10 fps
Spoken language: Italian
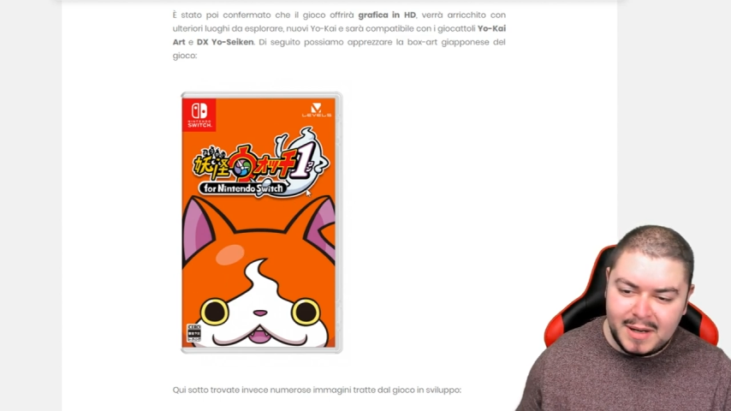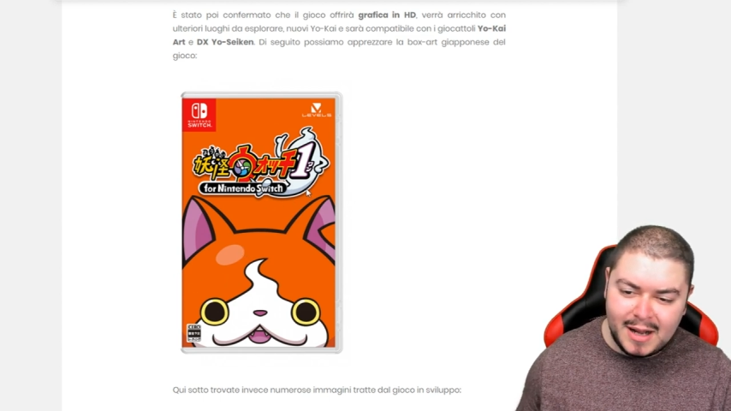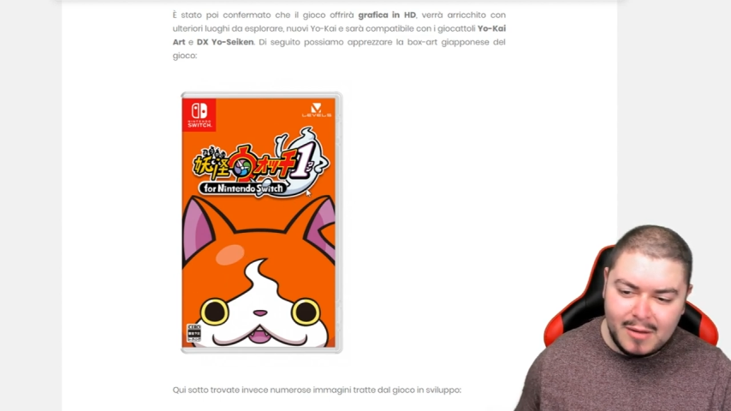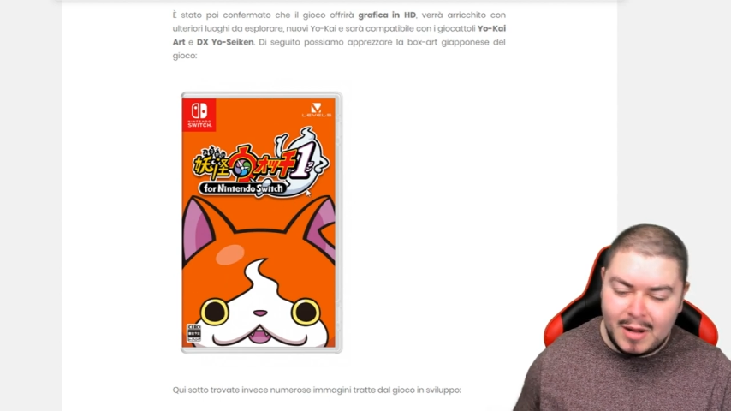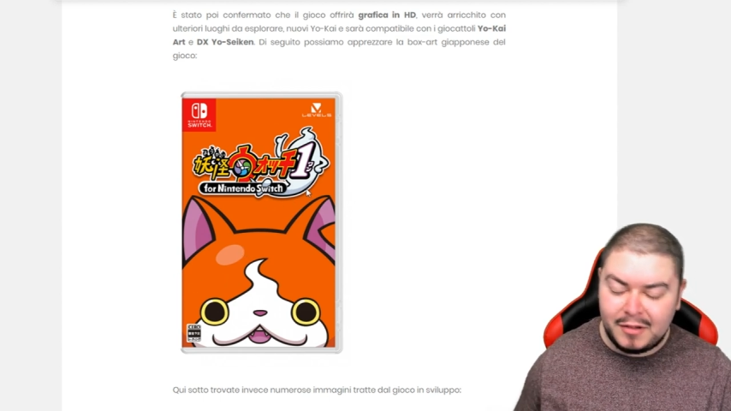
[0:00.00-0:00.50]
è
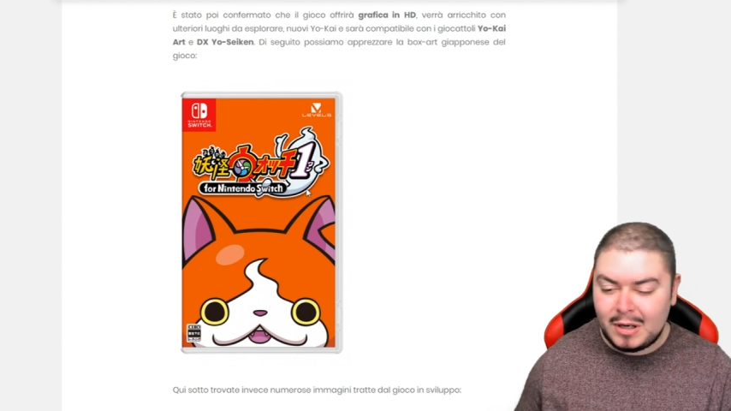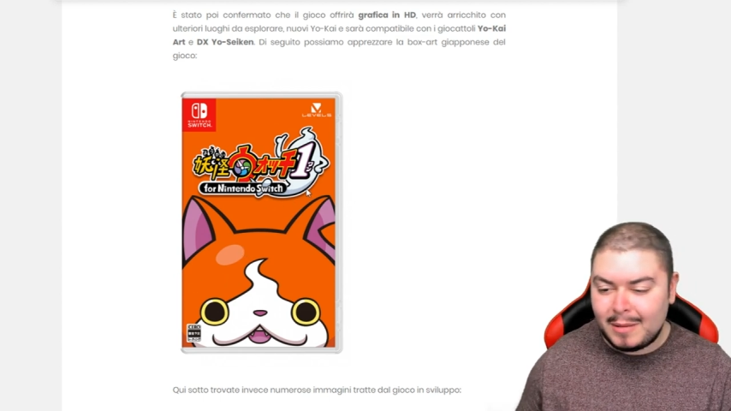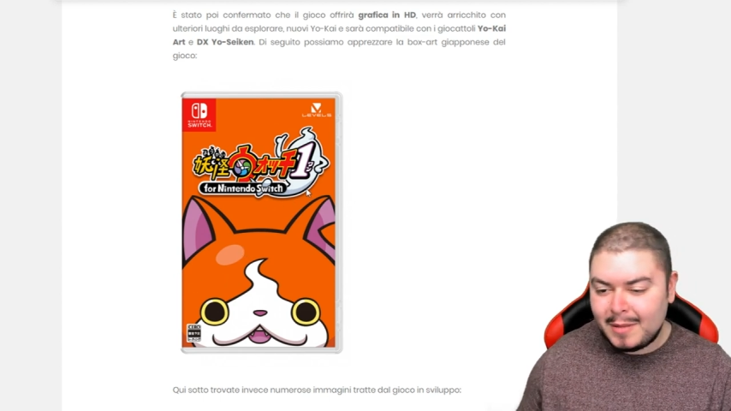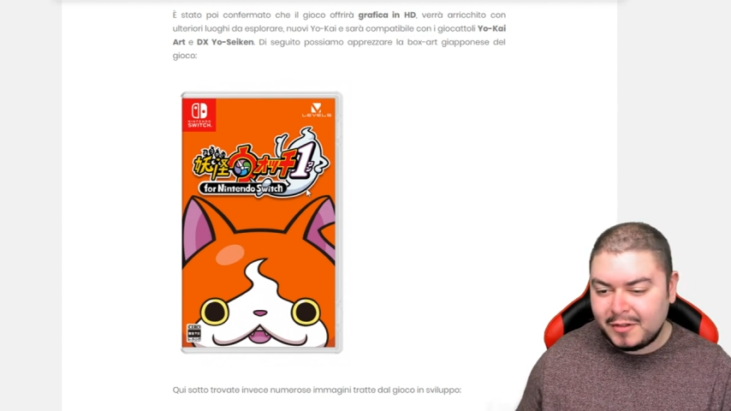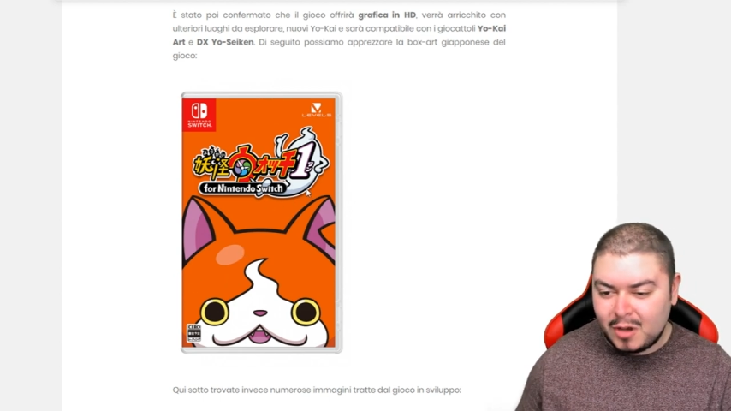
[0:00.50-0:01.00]
quasi una
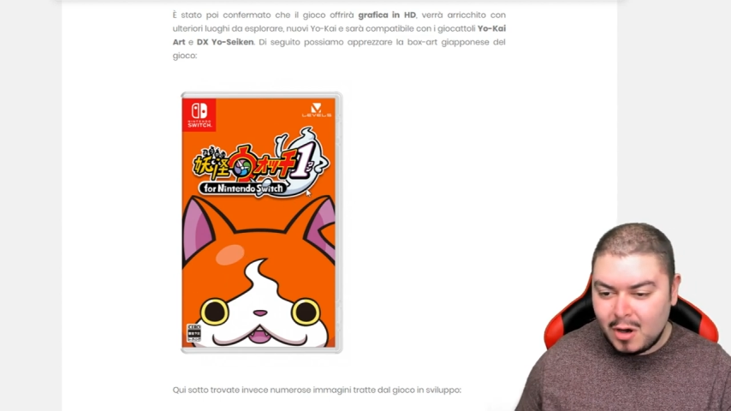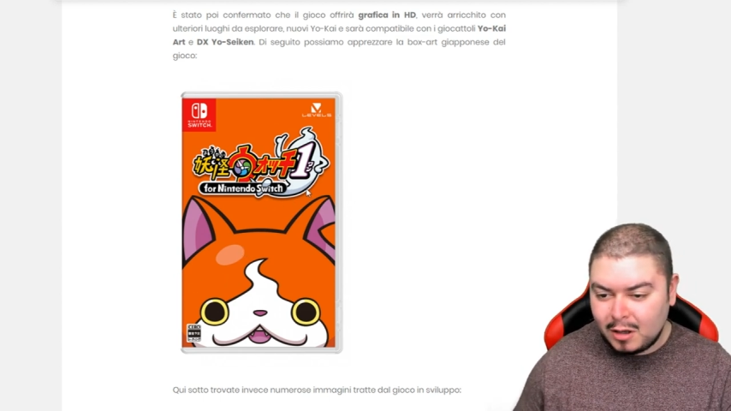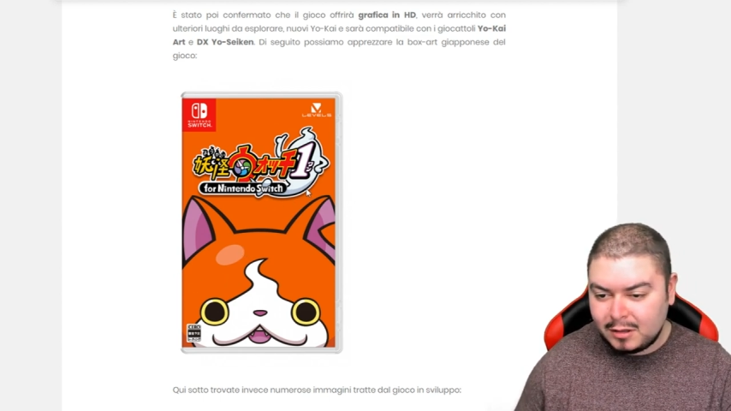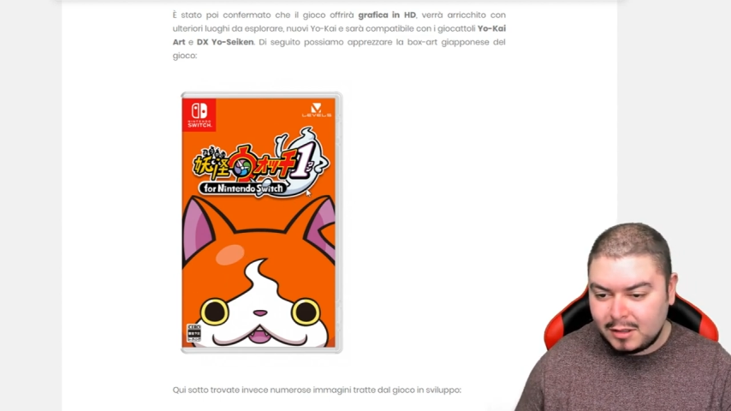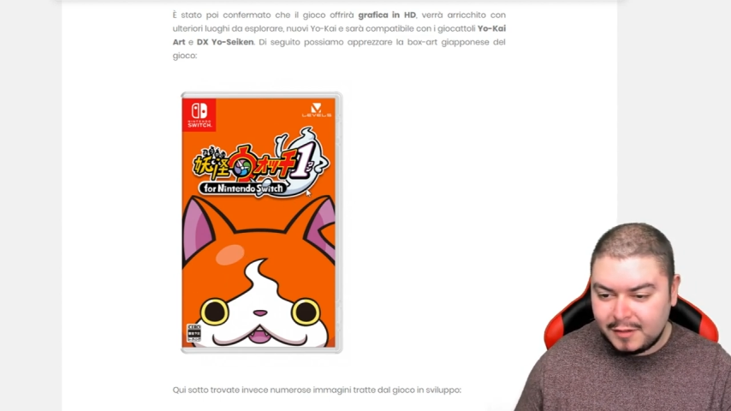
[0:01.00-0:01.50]

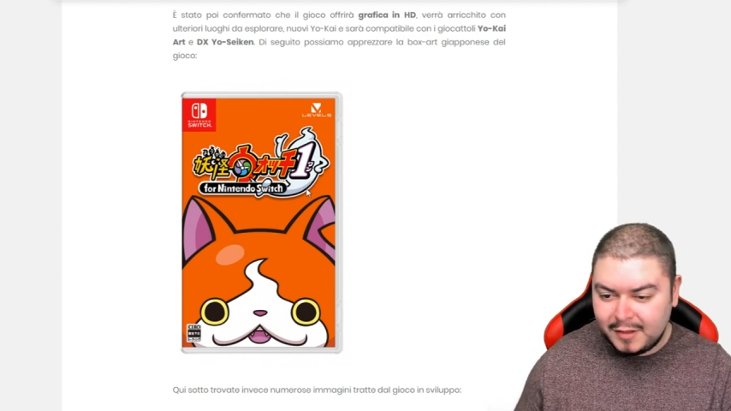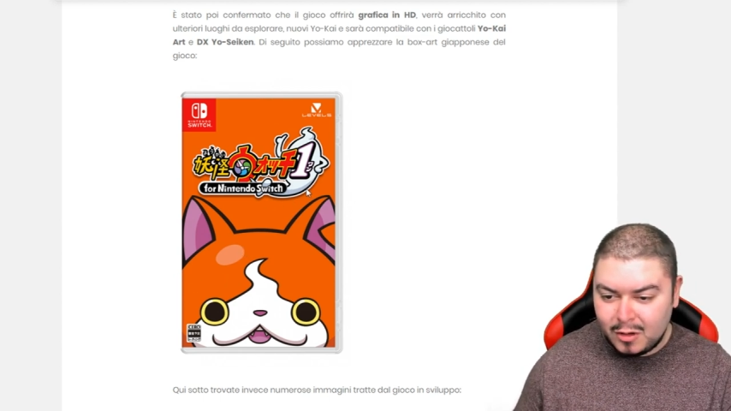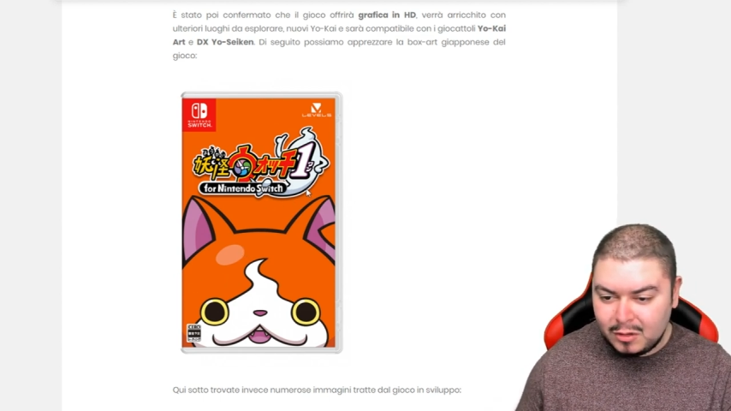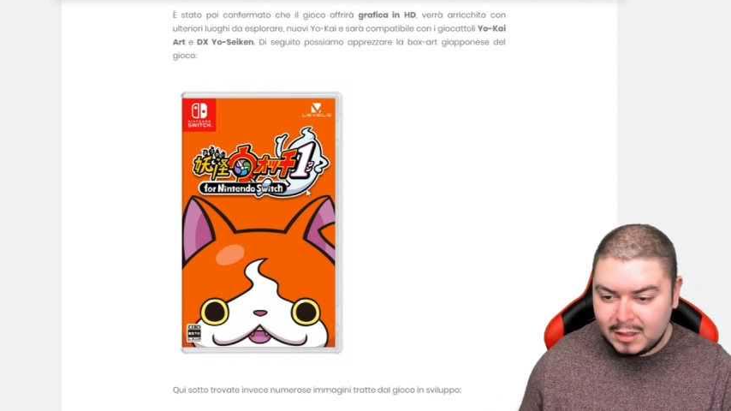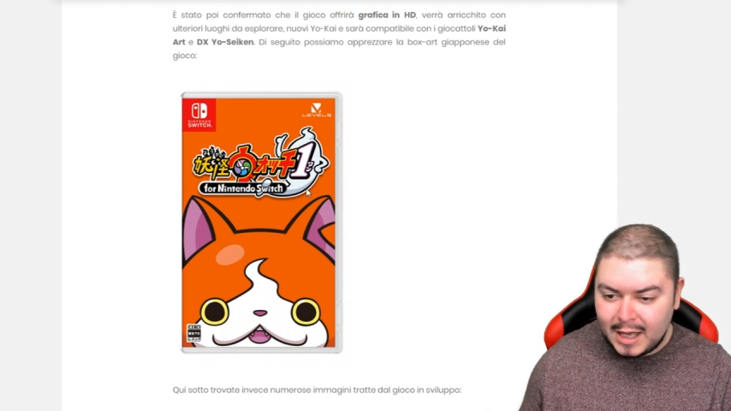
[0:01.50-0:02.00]
mascotte
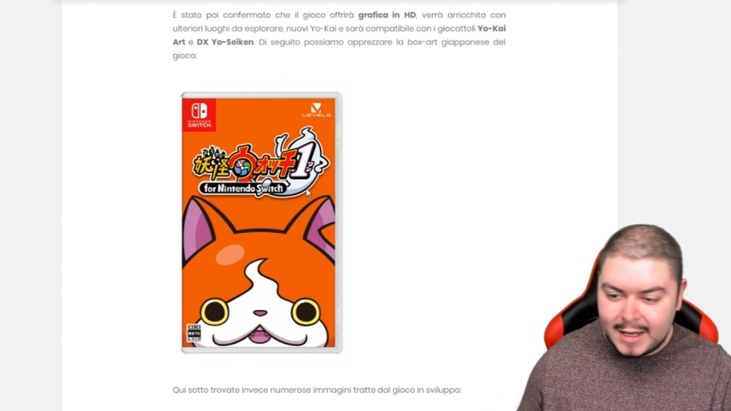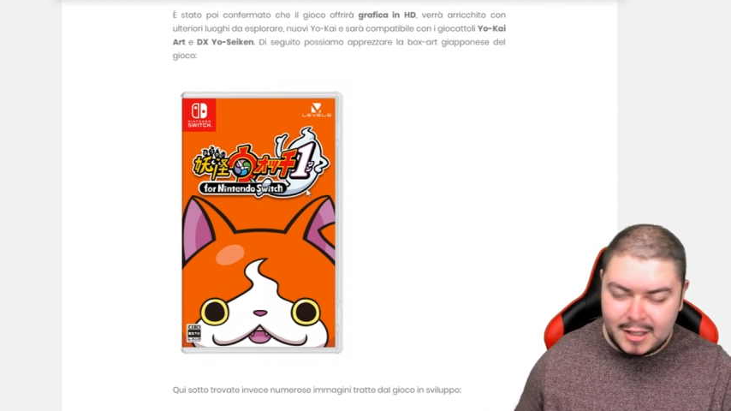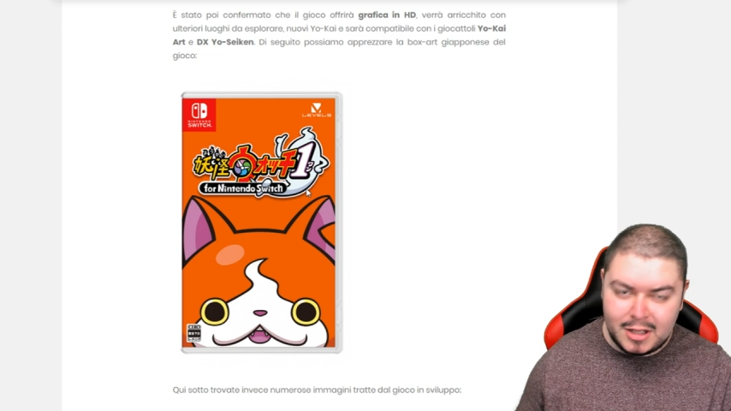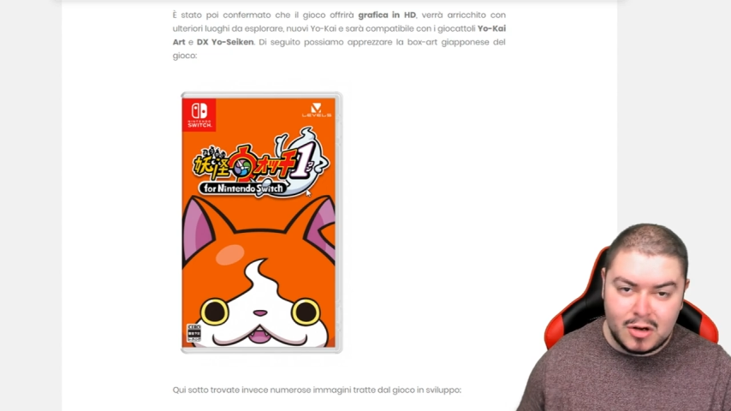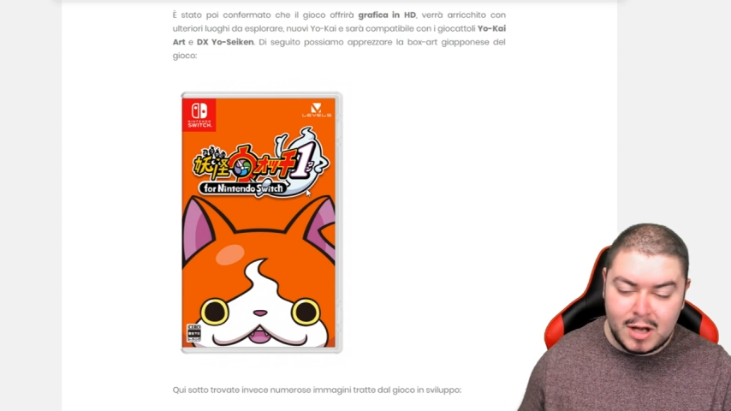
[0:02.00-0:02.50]
secondaria
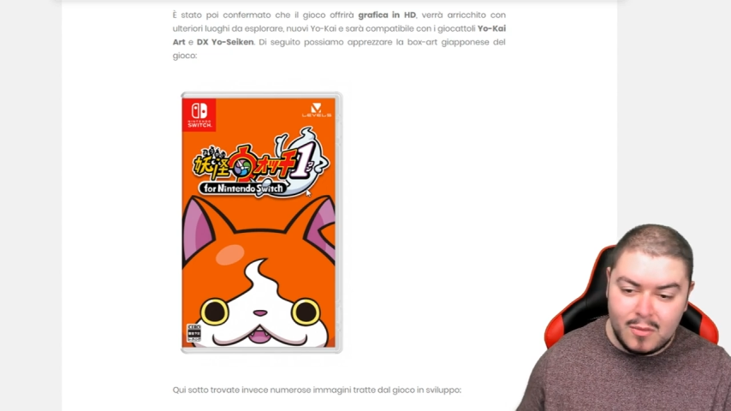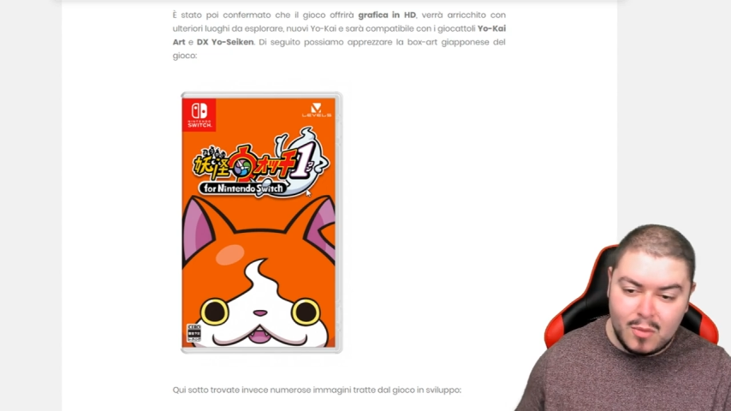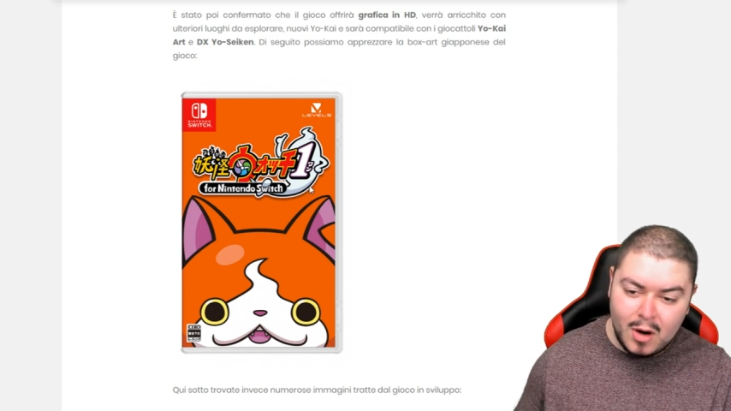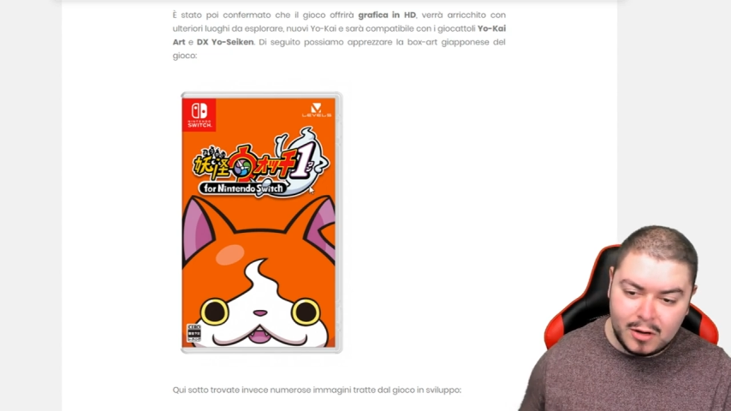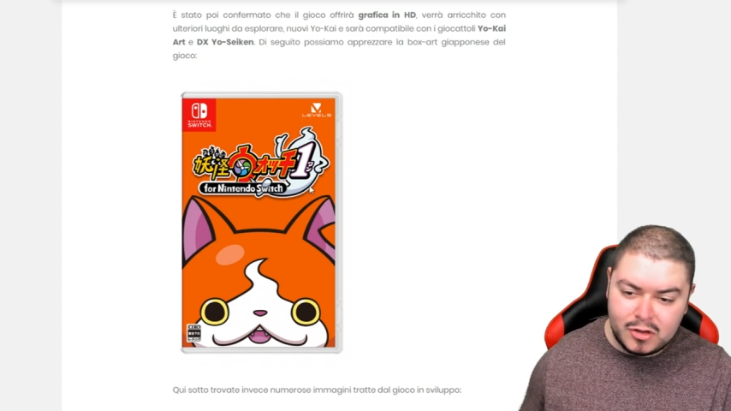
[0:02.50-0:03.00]
di Yokai
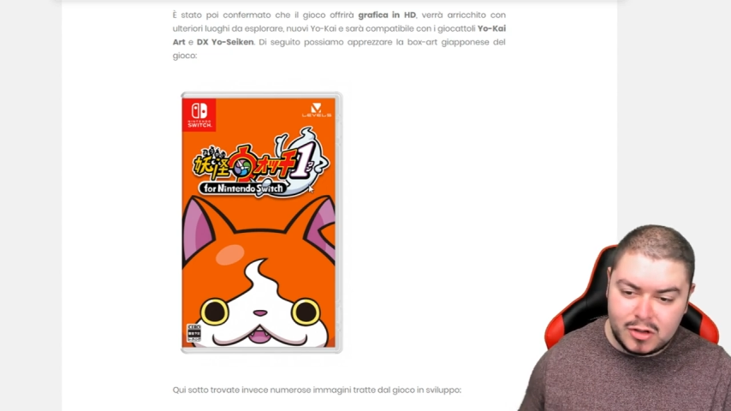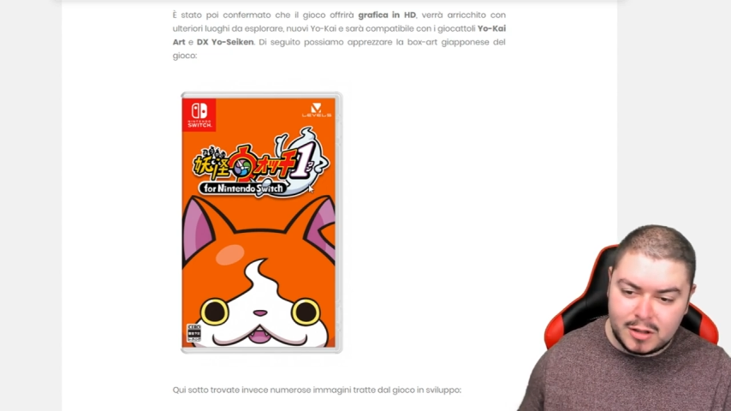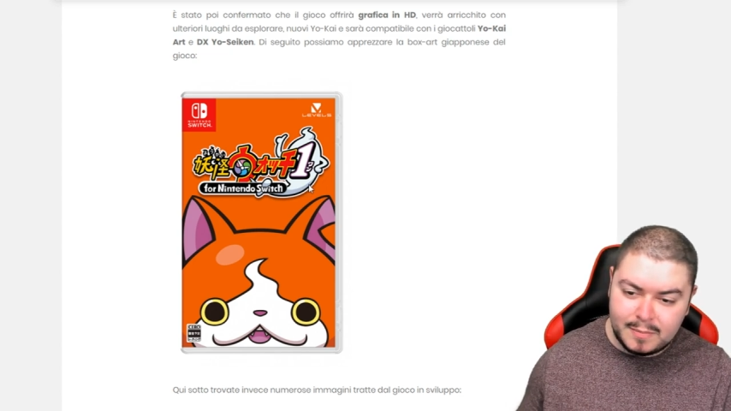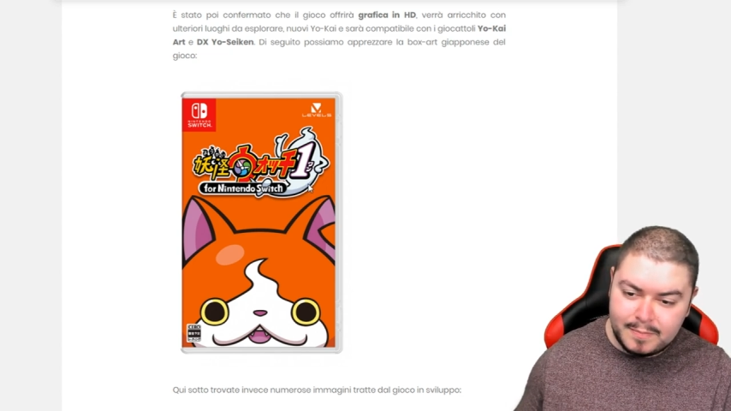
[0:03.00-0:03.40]
Watch,